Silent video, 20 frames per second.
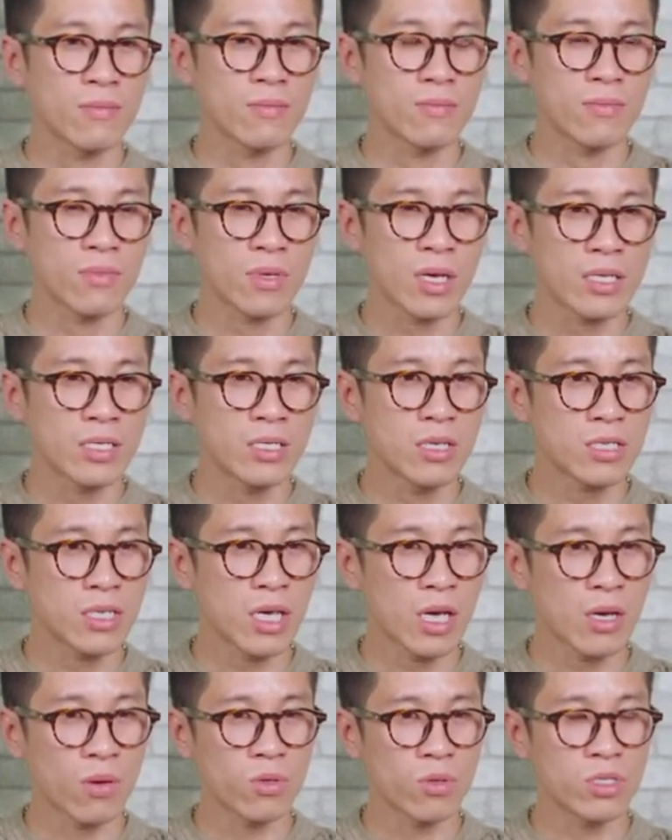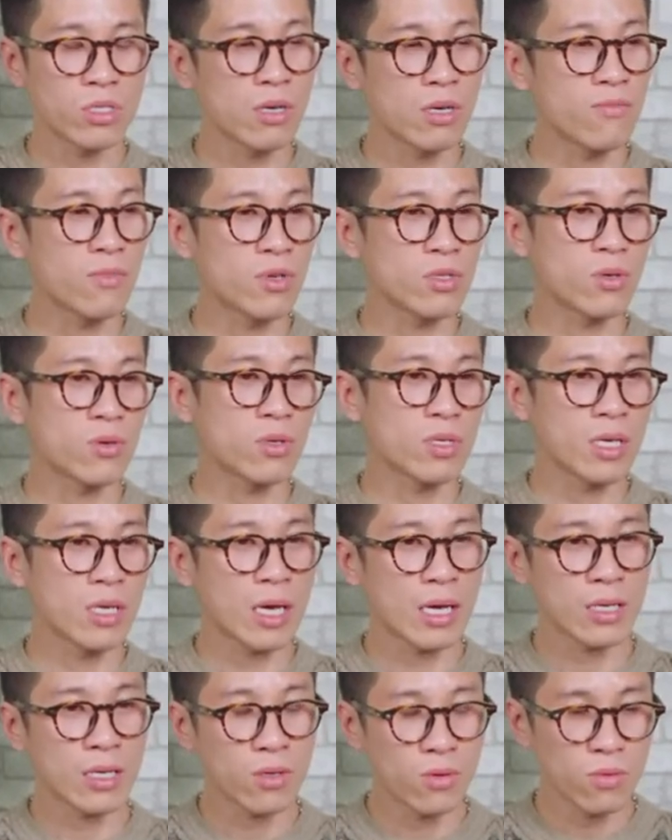cái chia sẻ của Trường vừa rồi,
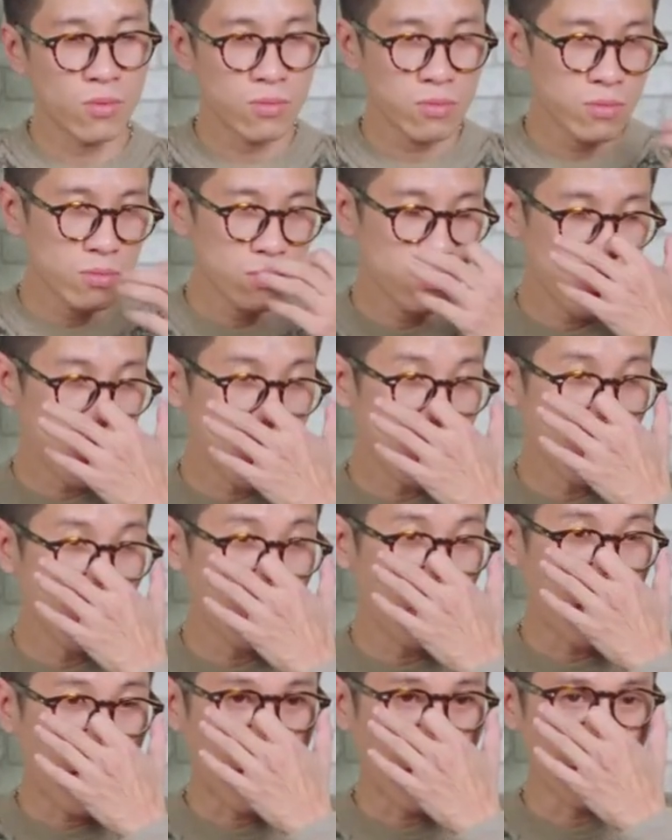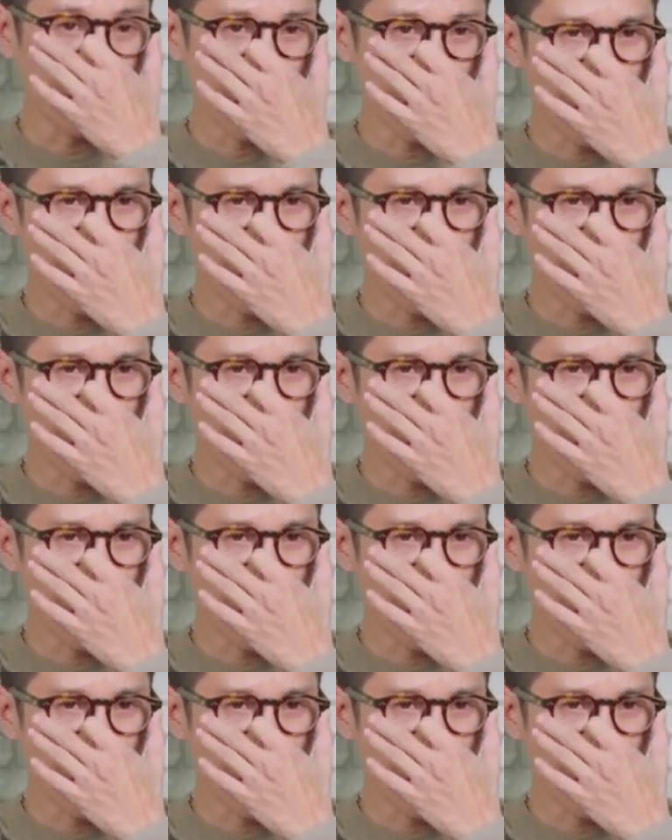anh cũng rất là đồng cảm.